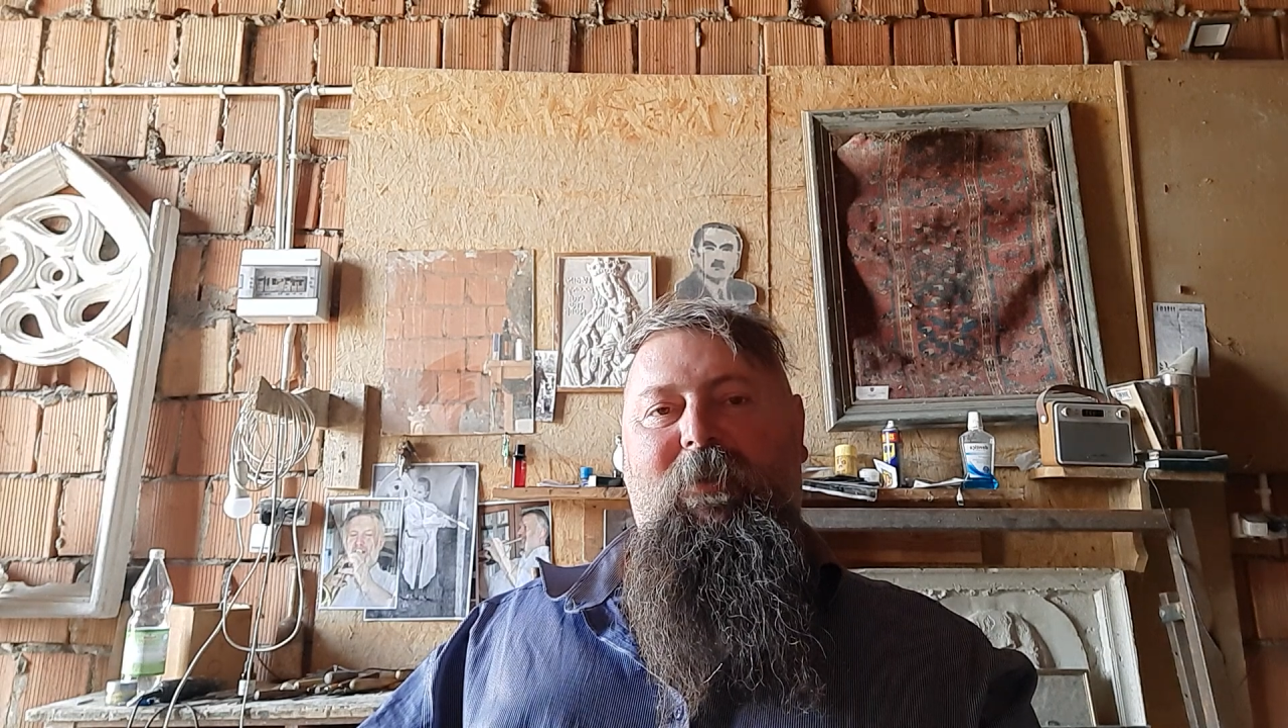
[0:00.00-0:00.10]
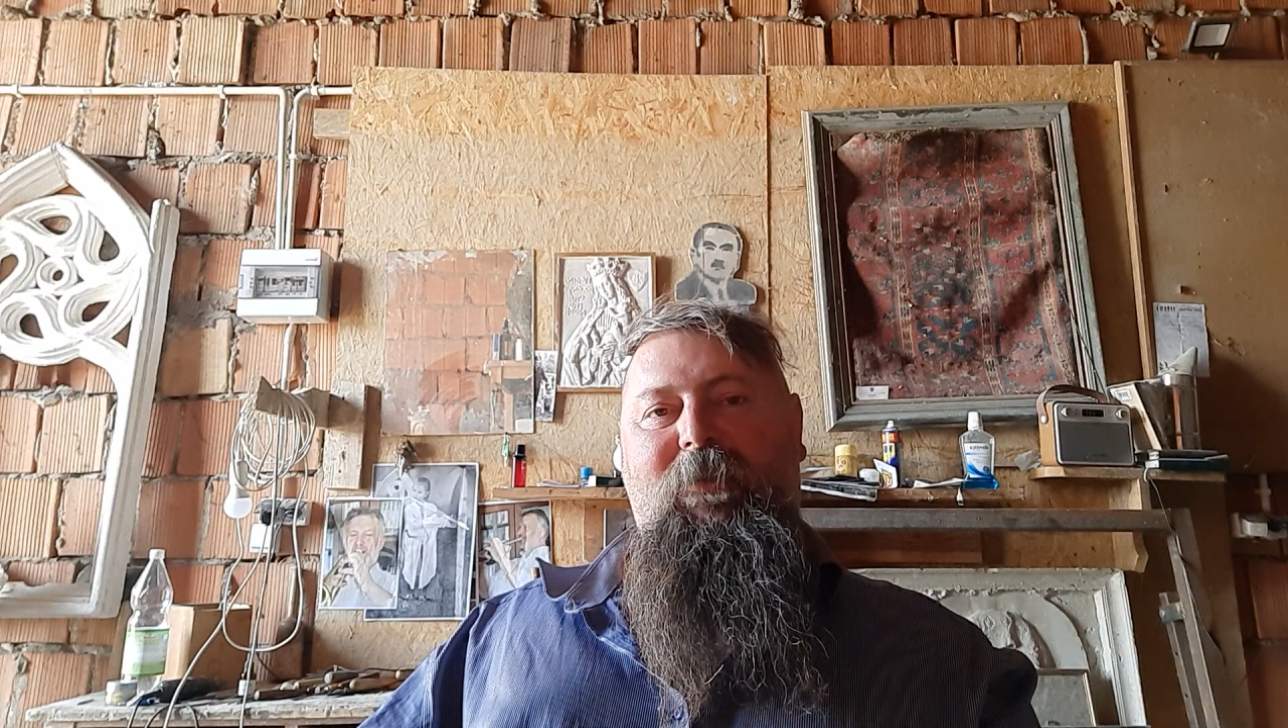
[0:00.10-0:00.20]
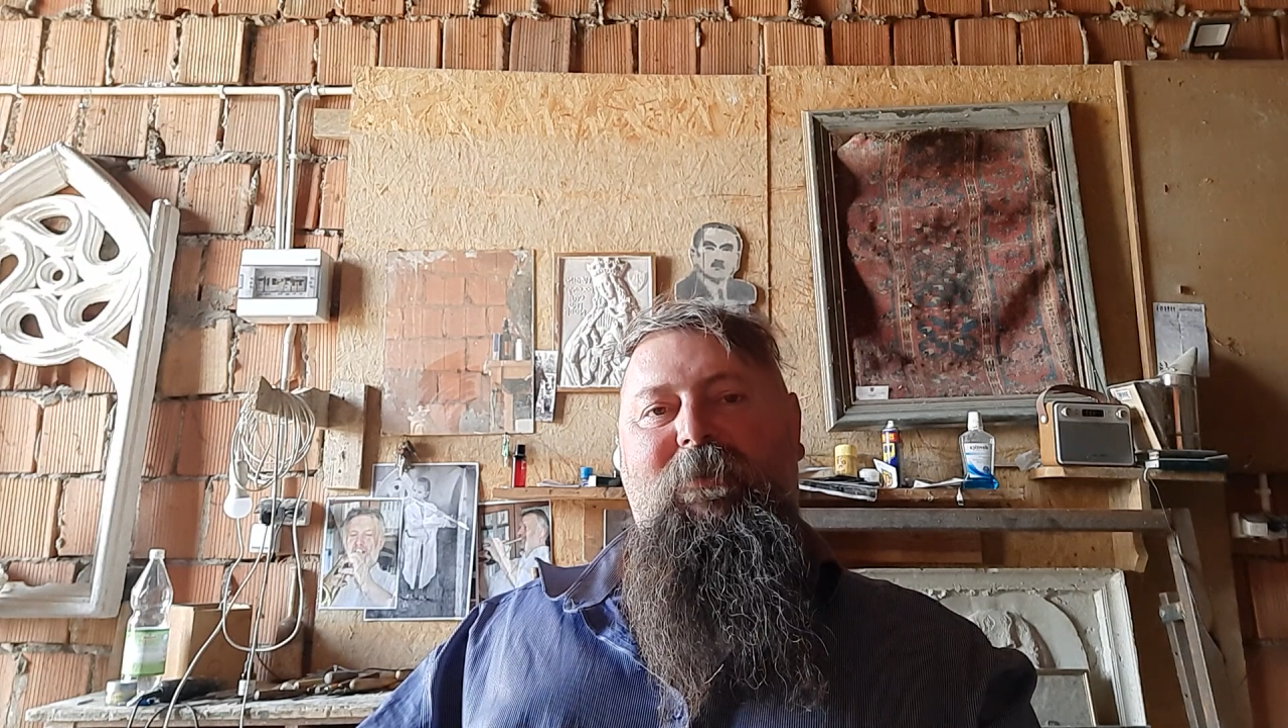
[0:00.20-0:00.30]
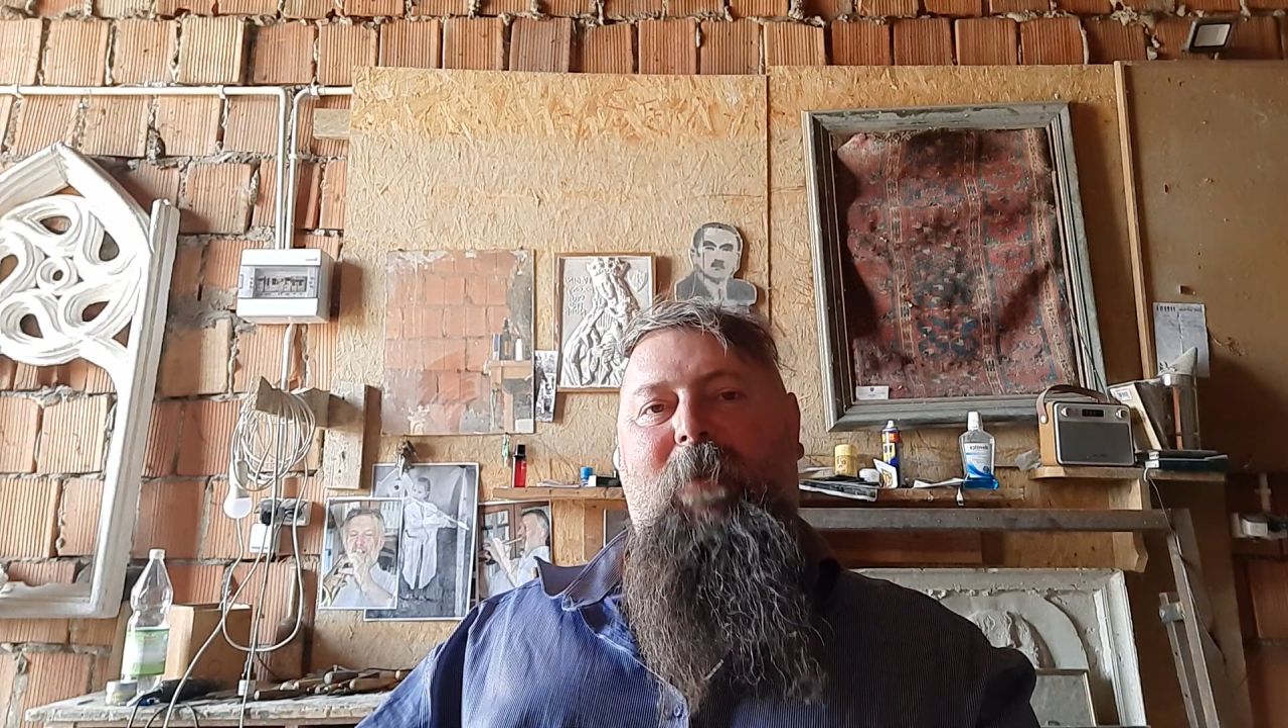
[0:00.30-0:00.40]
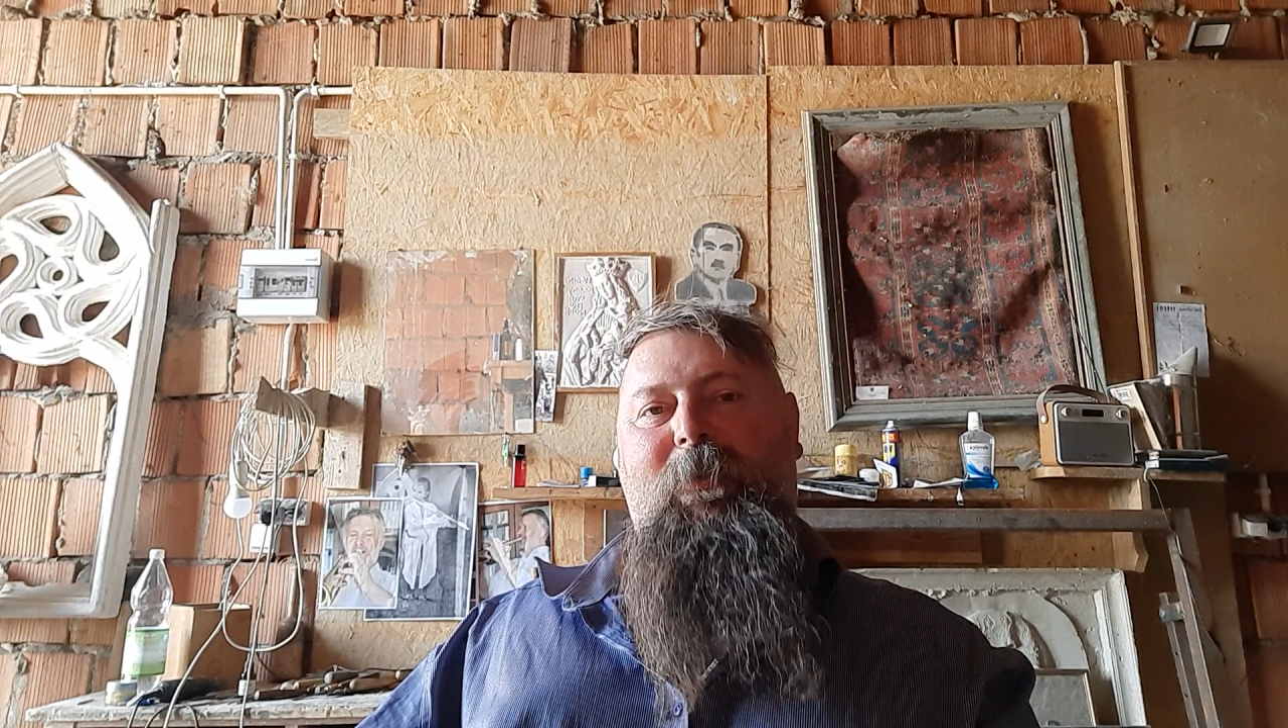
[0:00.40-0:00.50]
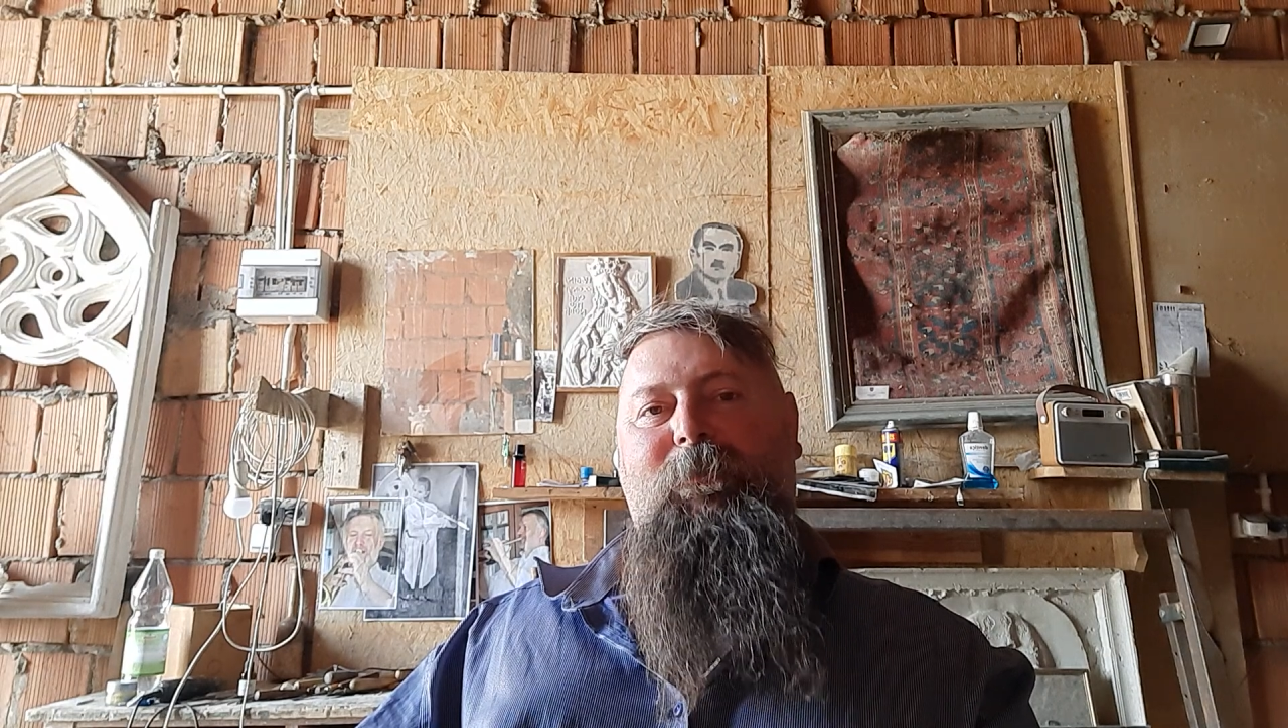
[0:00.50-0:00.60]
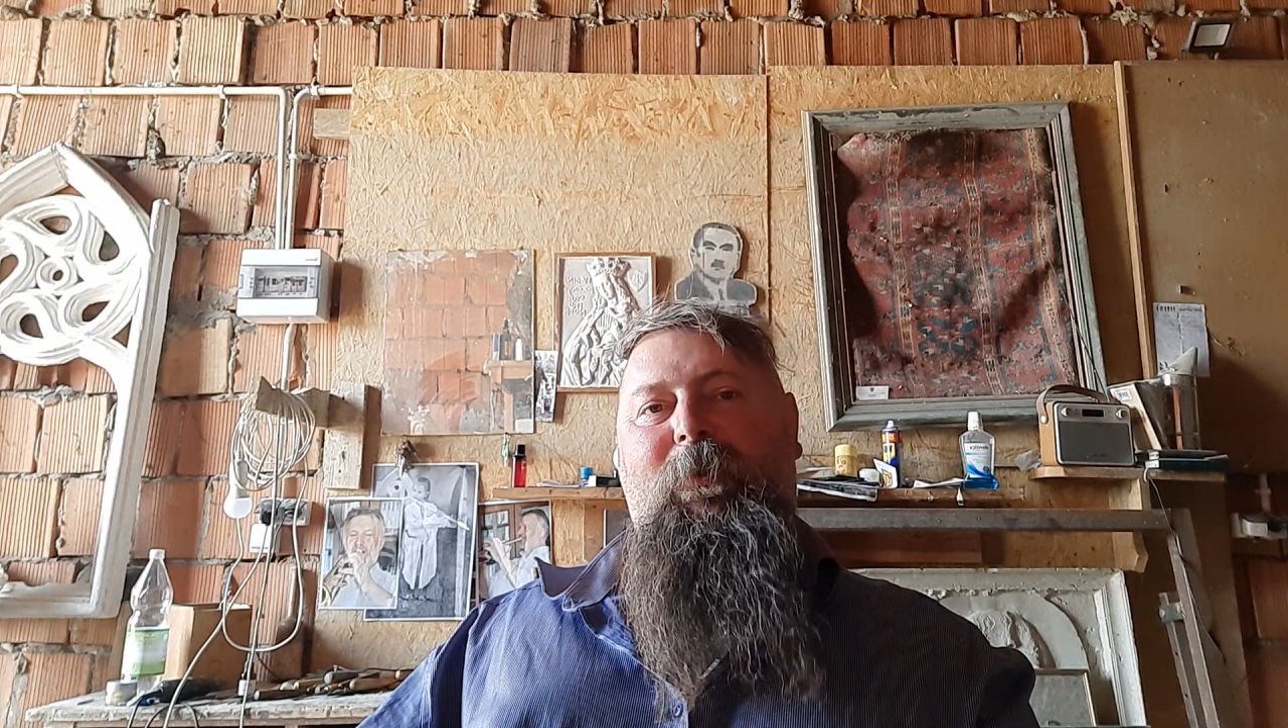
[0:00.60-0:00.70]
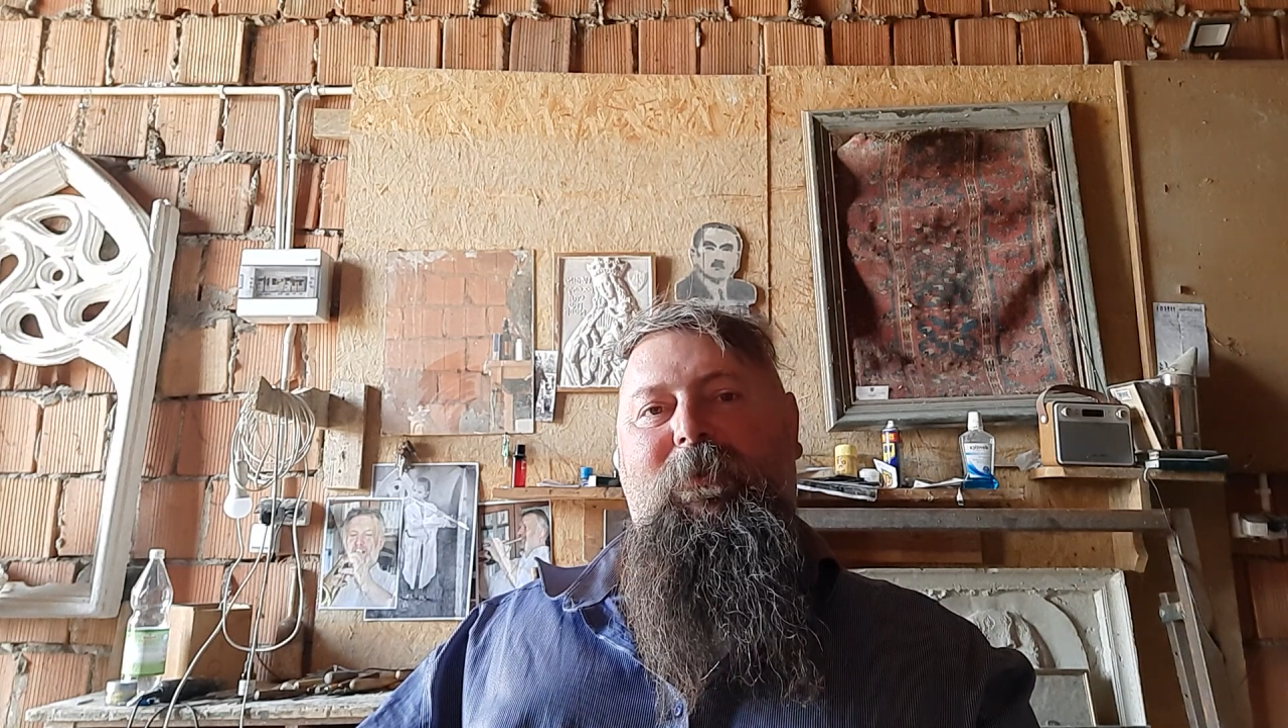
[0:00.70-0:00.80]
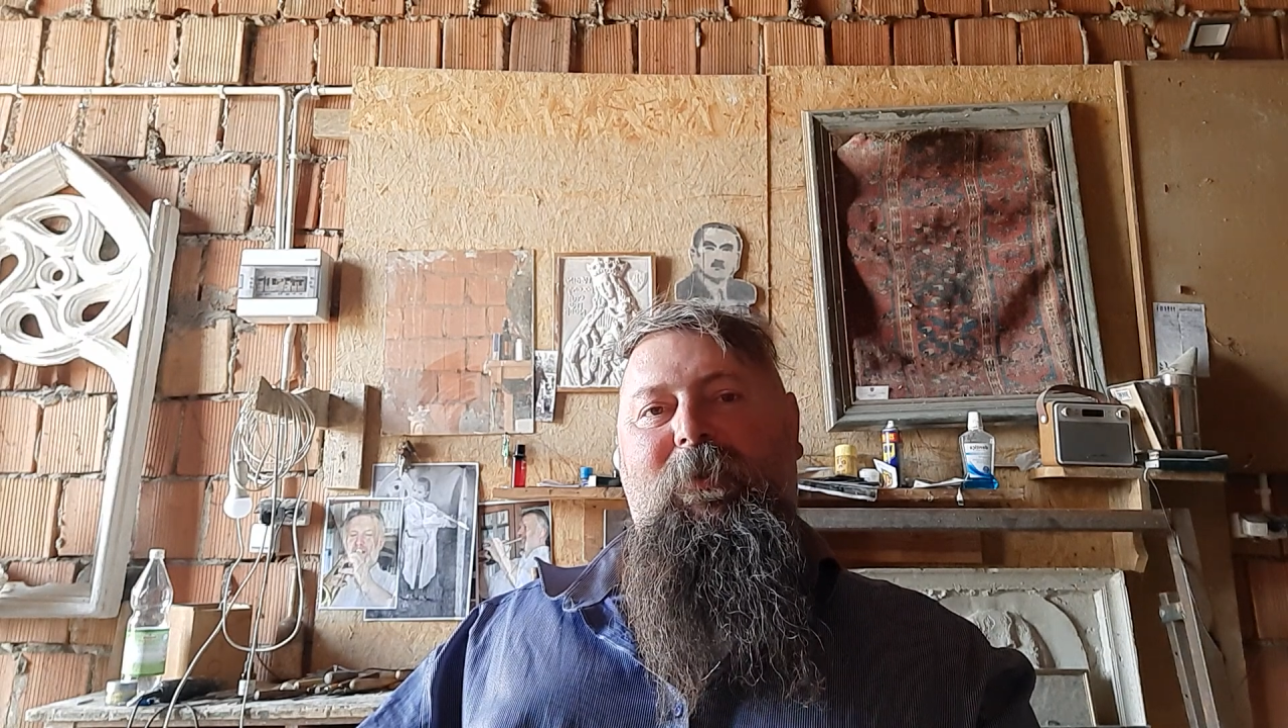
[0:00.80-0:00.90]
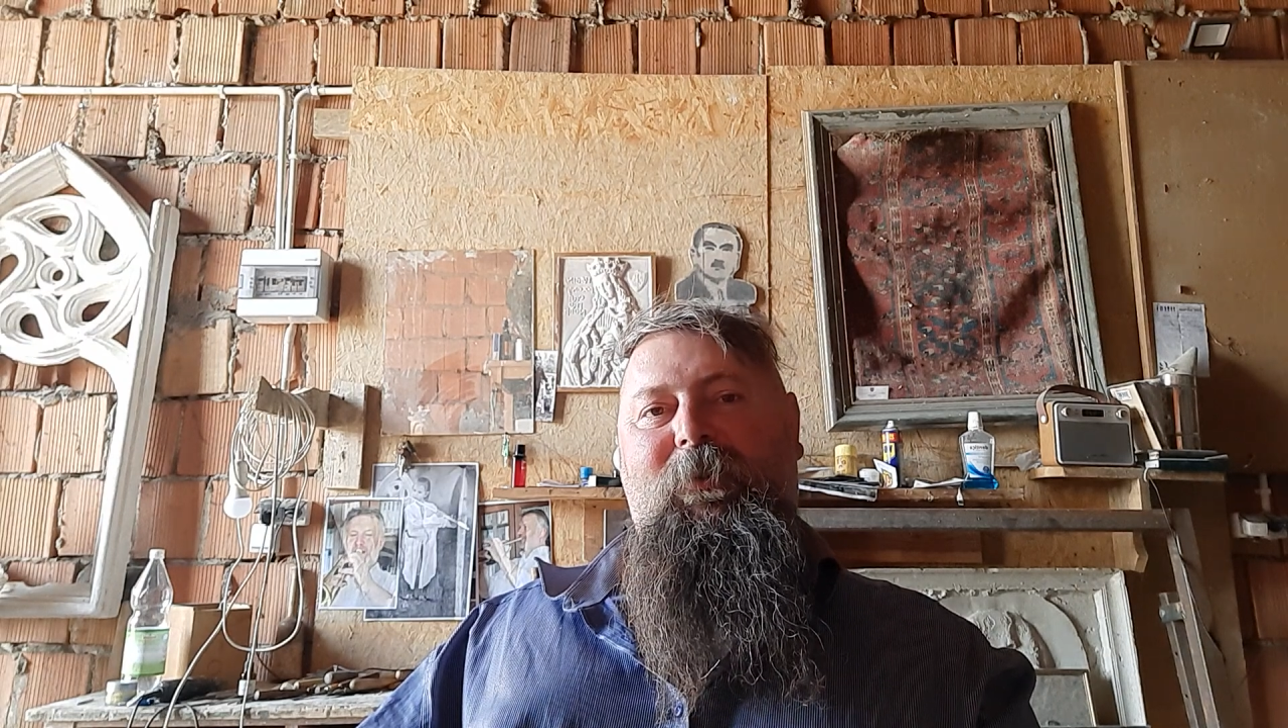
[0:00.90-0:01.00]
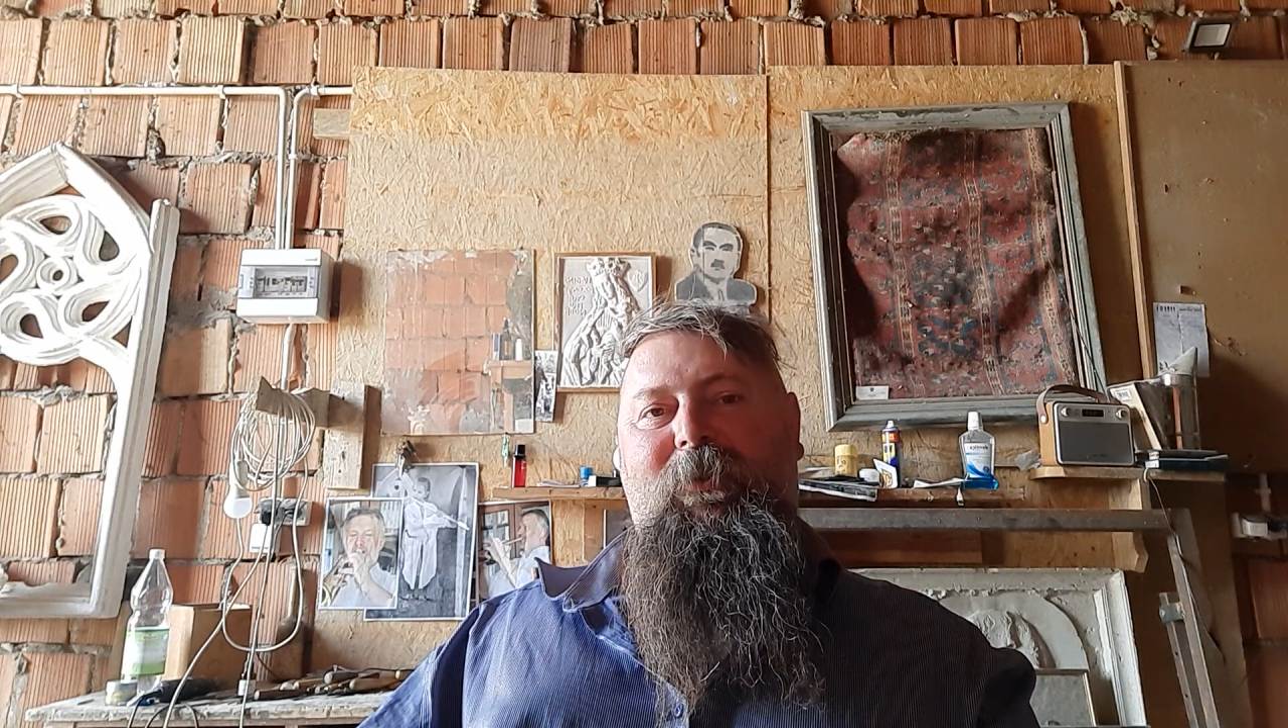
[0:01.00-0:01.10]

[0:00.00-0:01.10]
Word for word: zabezpieczyli